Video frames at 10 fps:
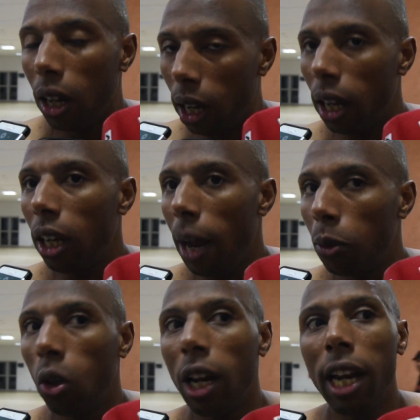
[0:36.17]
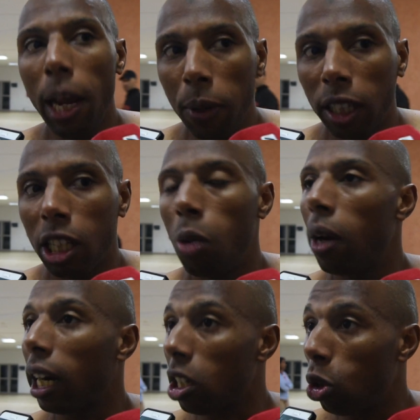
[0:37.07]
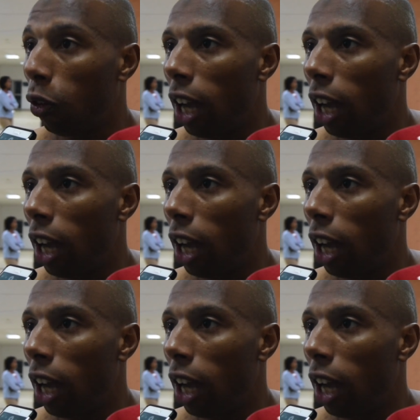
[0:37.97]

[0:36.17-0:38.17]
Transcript: آه، الحمد لله اللاعبين حتى هما ركزوا